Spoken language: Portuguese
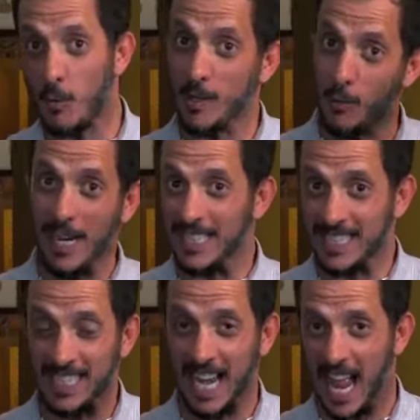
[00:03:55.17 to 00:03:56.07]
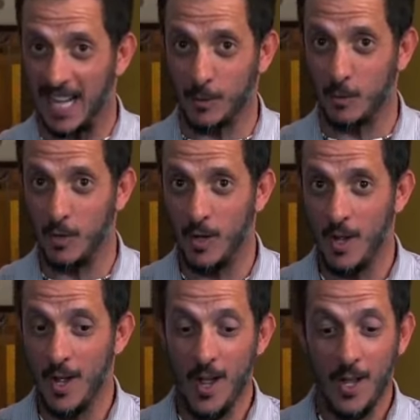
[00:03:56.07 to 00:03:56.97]
quanto este lado
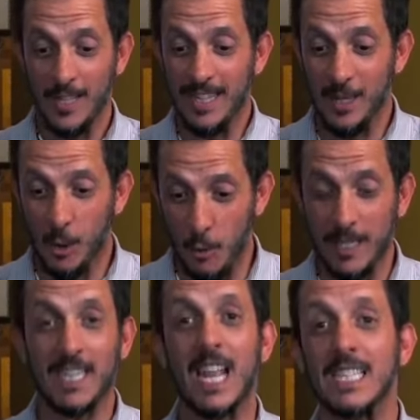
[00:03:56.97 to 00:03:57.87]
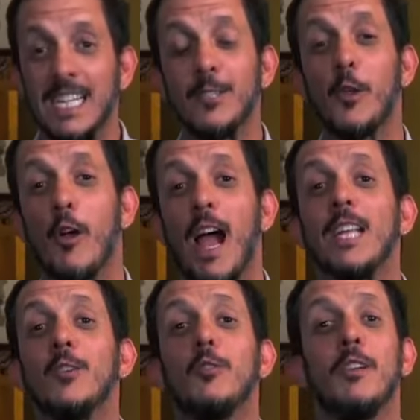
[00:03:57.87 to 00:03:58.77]
do que está sendo
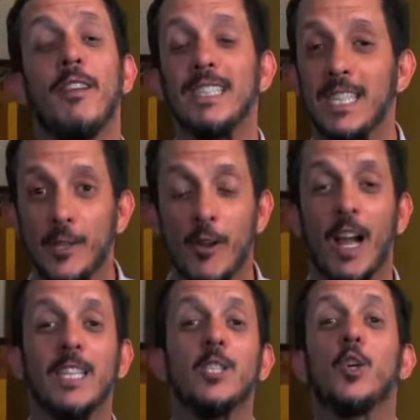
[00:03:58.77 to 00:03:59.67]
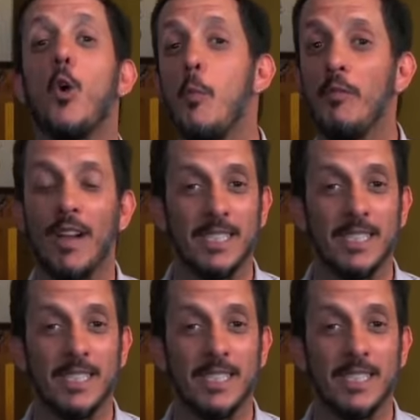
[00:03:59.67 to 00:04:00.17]
trocado, do que vai ser trocado e de como vai